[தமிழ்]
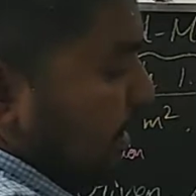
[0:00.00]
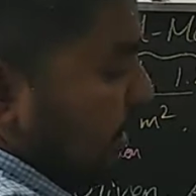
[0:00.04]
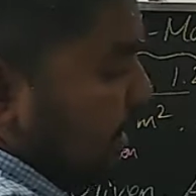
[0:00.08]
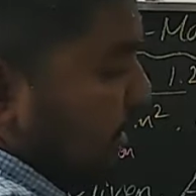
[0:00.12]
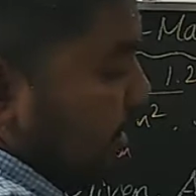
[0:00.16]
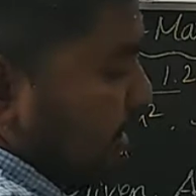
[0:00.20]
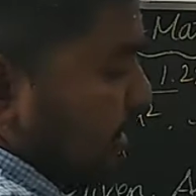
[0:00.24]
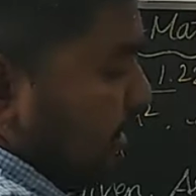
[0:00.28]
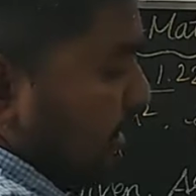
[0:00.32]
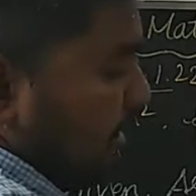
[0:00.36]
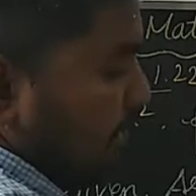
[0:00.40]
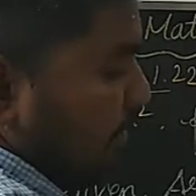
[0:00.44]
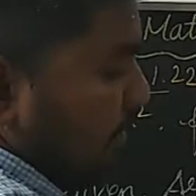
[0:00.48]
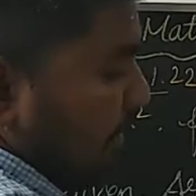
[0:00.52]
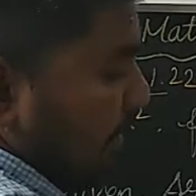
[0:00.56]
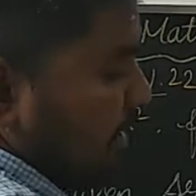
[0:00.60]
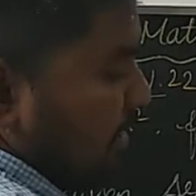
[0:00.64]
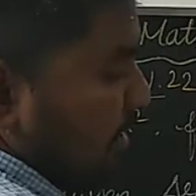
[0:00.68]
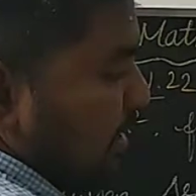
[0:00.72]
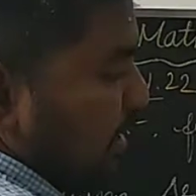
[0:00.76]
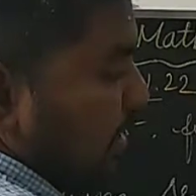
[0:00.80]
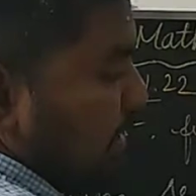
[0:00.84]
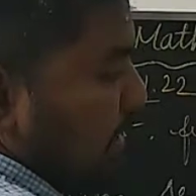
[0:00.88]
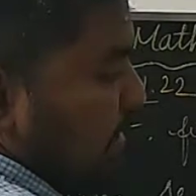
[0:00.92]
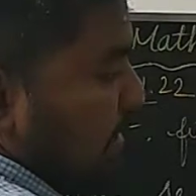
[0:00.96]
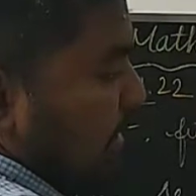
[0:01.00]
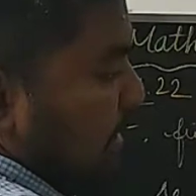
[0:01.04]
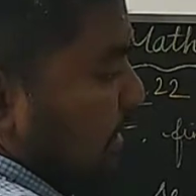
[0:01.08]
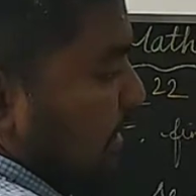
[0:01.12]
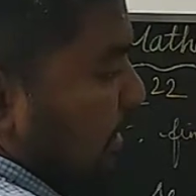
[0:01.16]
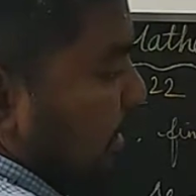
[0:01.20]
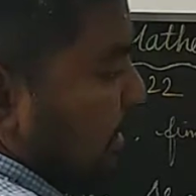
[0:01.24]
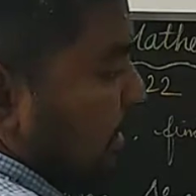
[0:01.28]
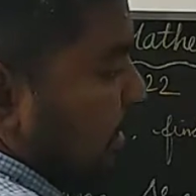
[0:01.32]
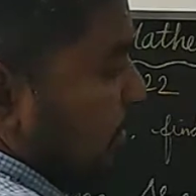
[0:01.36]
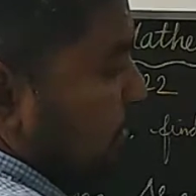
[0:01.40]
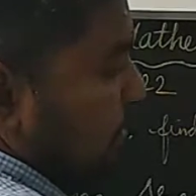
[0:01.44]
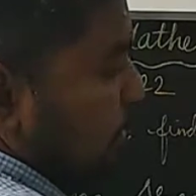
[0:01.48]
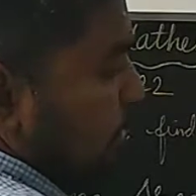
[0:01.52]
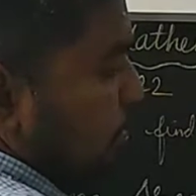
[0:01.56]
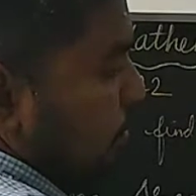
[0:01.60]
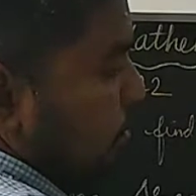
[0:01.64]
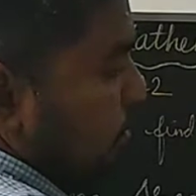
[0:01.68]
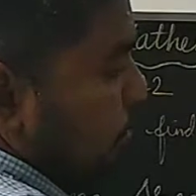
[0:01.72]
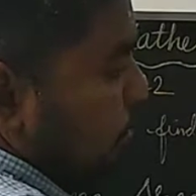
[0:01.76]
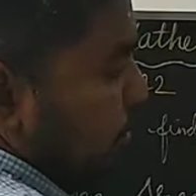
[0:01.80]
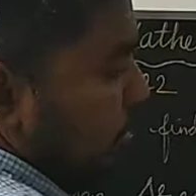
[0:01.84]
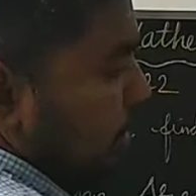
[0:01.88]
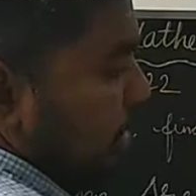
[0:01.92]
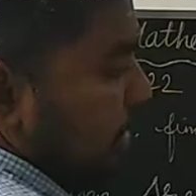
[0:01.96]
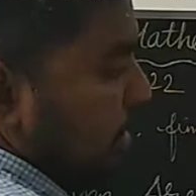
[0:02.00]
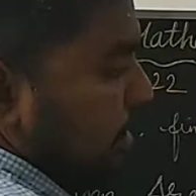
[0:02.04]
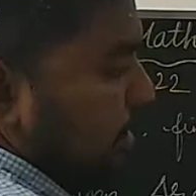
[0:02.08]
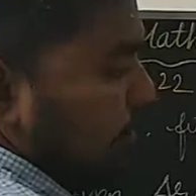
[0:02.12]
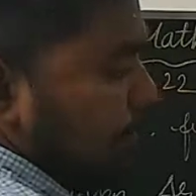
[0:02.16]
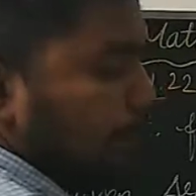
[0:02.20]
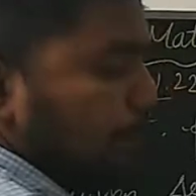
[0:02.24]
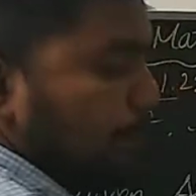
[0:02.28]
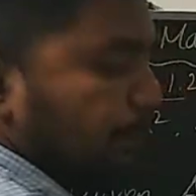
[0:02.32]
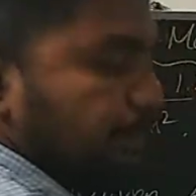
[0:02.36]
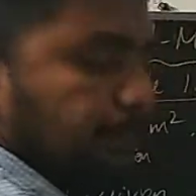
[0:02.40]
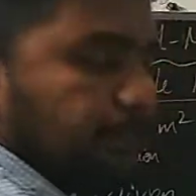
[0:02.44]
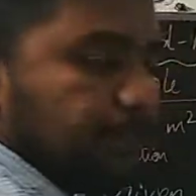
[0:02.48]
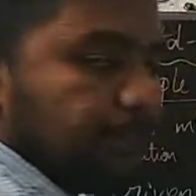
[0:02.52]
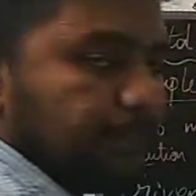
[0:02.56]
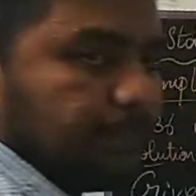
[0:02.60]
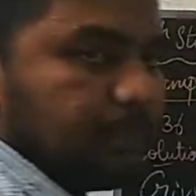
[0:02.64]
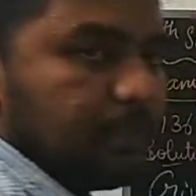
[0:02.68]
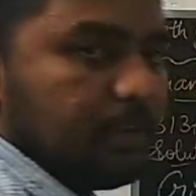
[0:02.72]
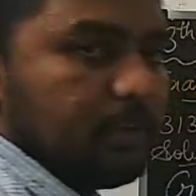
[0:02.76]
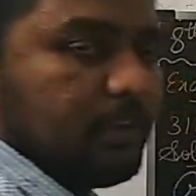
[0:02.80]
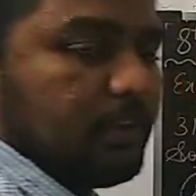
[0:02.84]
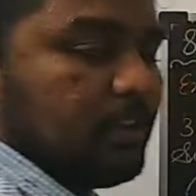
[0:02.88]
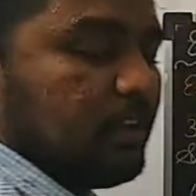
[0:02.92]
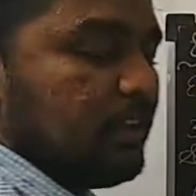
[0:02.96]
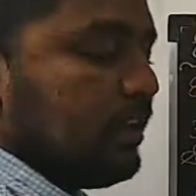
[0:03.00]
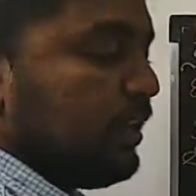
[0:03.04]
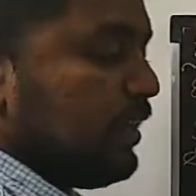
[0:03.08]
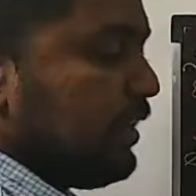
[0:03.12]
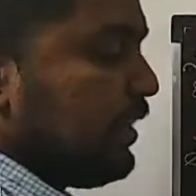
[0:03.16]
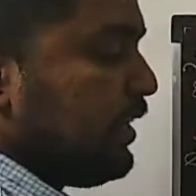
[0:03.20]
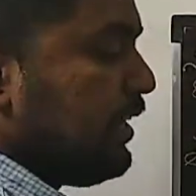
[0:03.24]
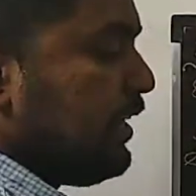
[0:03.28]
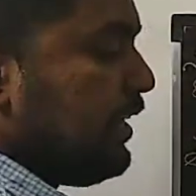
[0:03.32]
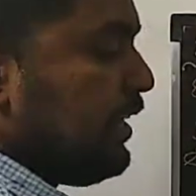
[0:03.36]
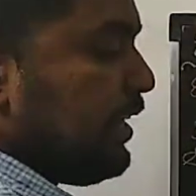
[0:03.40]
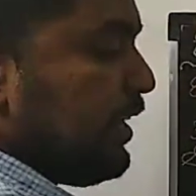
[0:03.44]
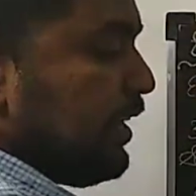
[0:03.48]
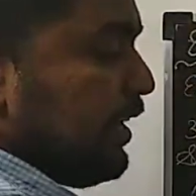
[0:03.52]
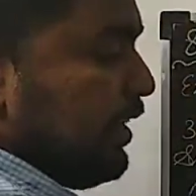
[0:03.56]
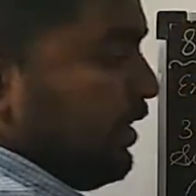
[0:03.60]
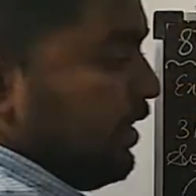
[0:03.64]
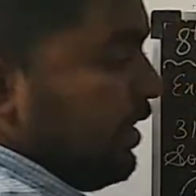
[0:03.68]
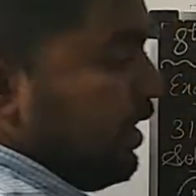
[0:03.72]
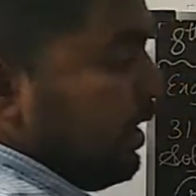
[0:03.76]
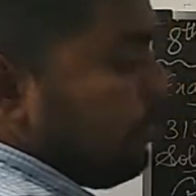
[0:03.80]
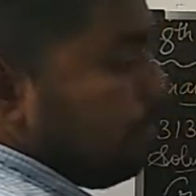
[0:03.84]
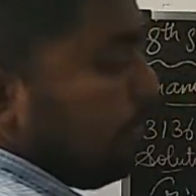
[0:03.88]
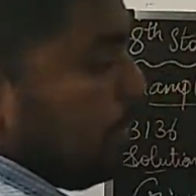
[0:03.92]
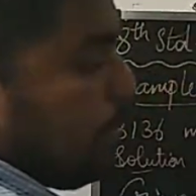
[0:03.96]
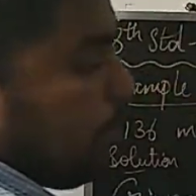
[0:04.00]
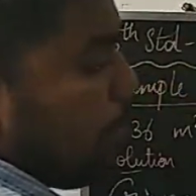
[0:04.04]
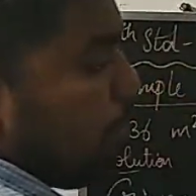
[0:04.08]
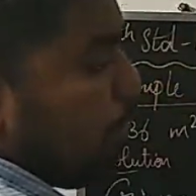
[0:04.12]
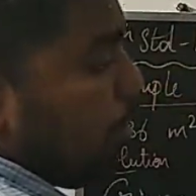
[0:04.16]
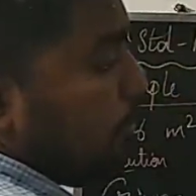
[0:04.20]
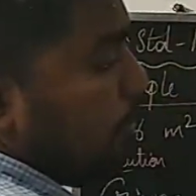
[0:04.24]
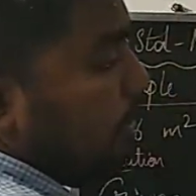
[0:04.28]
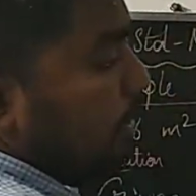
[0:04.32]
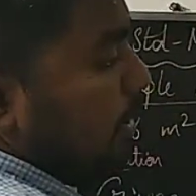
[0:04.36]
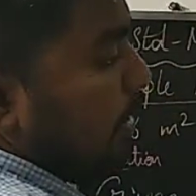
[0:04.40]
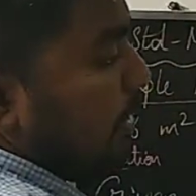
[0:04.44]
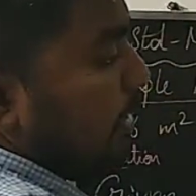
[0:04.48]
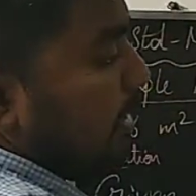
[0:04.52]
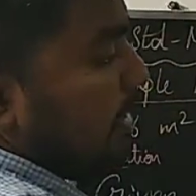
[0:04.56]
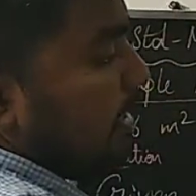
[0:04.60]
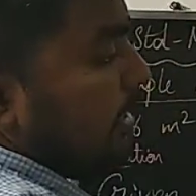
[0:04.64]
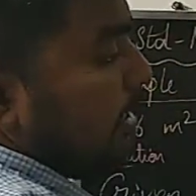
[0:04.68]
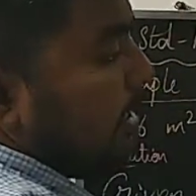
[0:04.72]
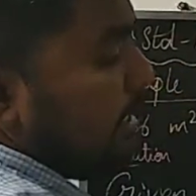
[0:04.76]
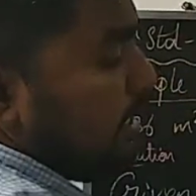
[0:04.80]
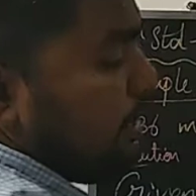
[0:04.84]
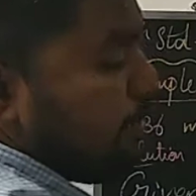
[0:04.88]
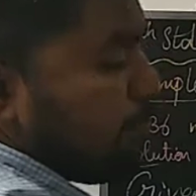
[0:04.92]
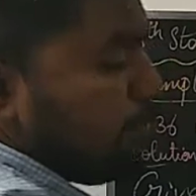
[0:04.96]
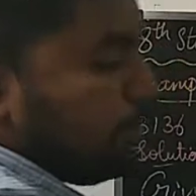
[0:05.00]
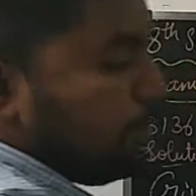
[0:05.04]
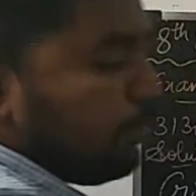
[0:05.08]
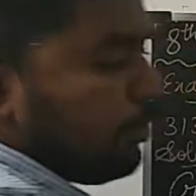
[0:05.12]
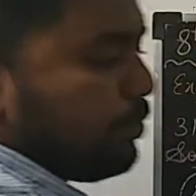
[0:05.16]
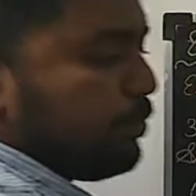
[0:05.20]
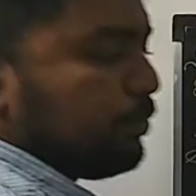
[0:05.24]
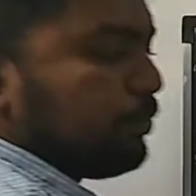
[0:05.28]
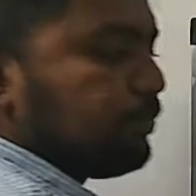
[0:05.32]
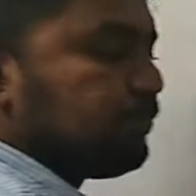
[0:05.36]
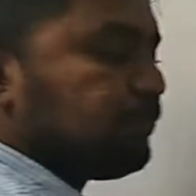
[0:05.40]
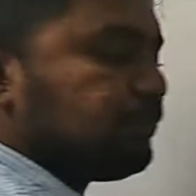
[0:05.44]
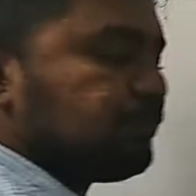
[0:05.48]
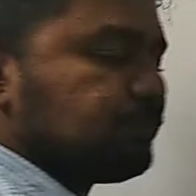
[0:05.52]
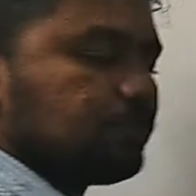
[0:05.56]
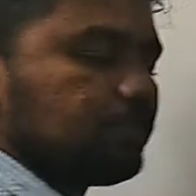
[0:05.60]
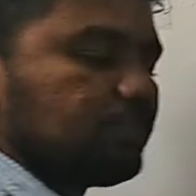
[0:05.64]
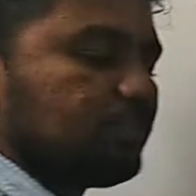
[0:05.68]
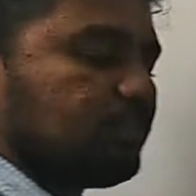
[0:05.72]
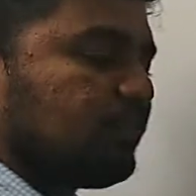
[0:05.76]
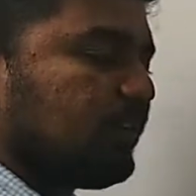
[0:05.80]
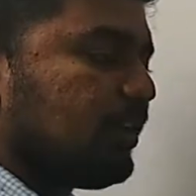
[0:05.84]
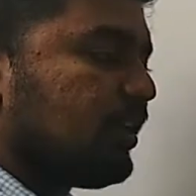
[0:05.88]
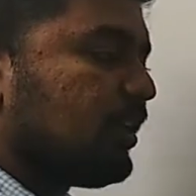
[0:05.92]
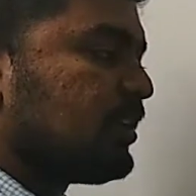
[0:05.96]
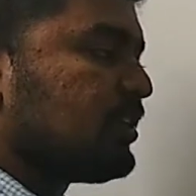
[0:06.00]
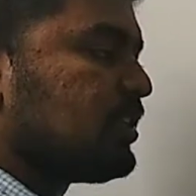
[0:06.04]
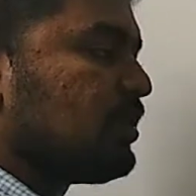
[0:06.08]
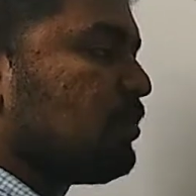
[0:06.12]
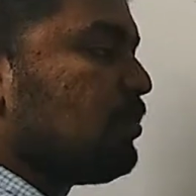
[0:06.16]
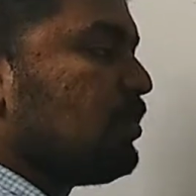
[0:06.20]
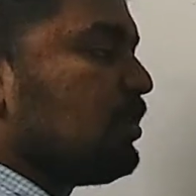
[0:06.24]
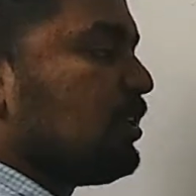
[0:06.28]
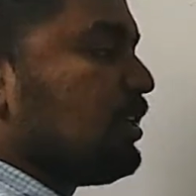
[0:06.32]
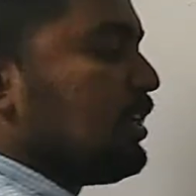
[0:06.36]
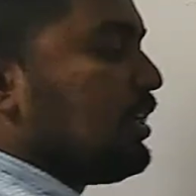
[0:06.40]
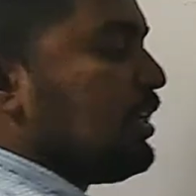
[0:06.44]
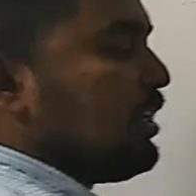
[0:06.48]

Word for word: இது டிவைசர் இந்த இடத்துல வருது கோஷன்டா இங்கே என்ன நம்பர் போடுறோமோ அதே தான் இங்கேயும் போடணும் ஃபார் எக்ஸாம்பிளுக்கு